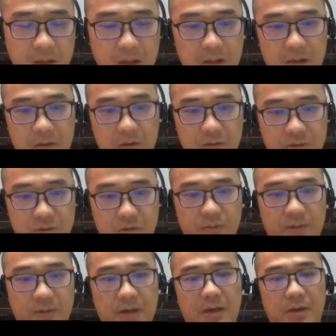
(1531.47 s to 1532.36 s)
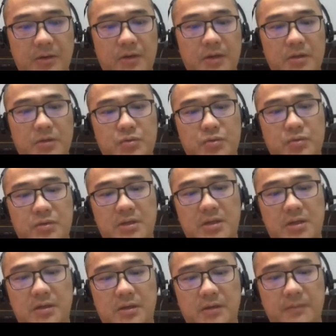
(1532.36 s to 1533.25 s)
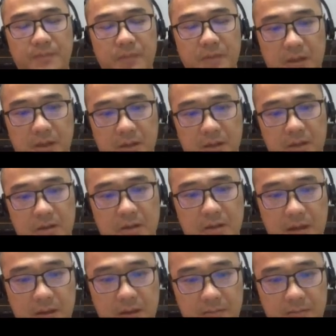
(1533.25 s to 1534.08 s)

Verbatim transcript: 那同时我们还会做这个呃。